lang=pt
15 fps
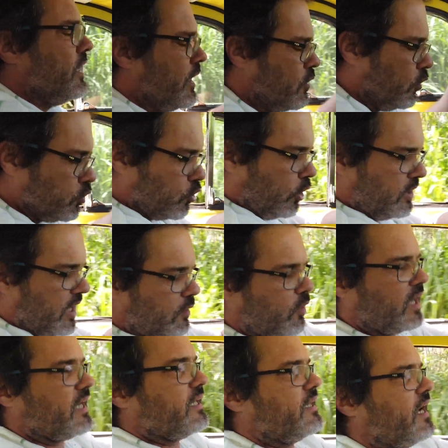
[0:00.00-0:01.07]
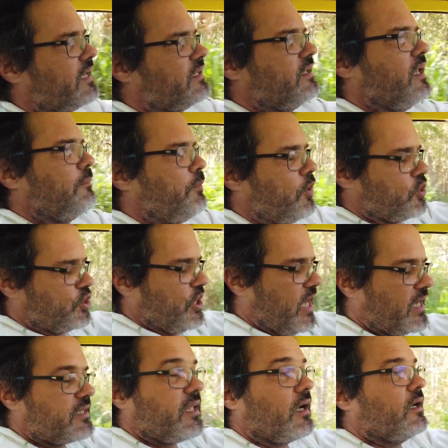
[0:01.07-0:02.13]
e com toda a qualidade da
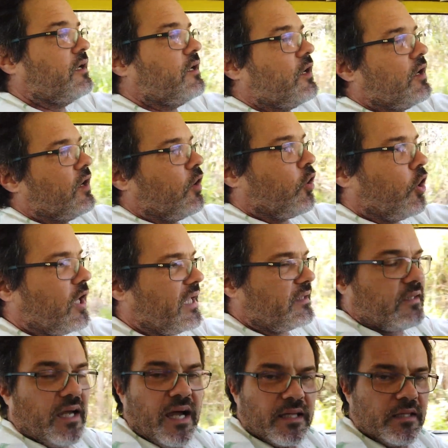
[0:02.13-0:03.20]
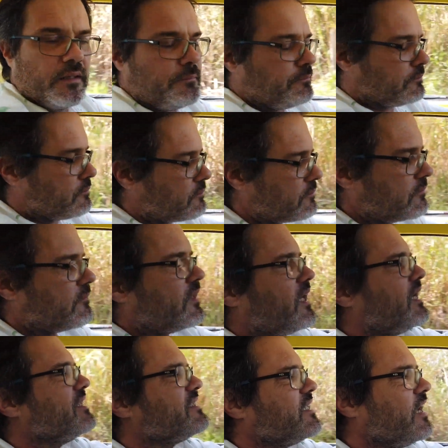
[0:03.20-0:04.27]
Projecta, roletada,
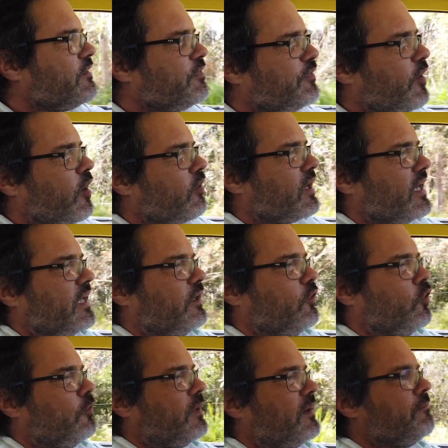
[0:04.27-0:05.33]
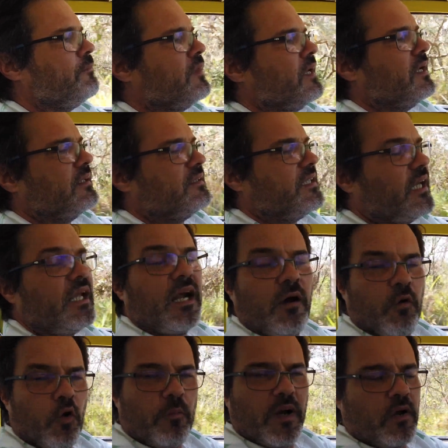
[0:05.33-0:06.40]
sem folga nenhuma,
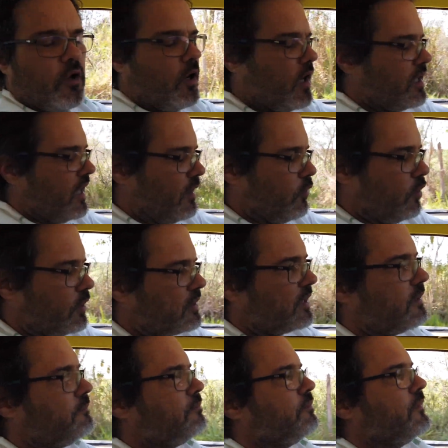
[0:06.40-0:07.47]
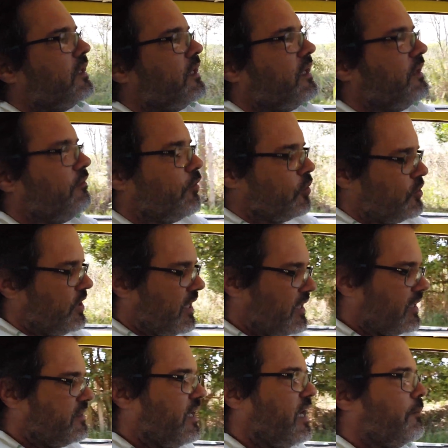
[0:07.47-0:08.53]
tira uma, coloca outra e você
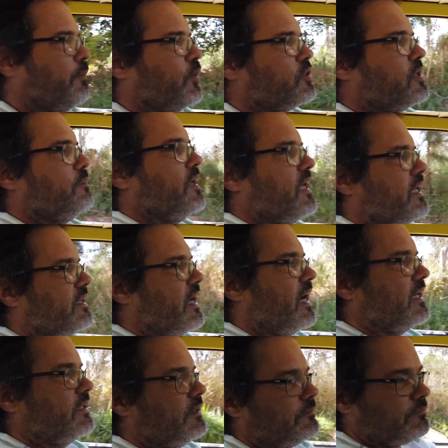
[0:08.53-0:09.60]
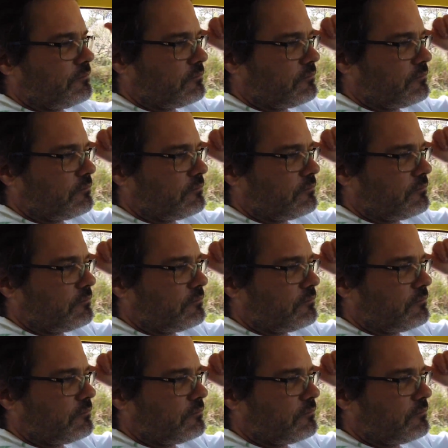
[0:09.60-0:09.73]
ainda tem a possibilidade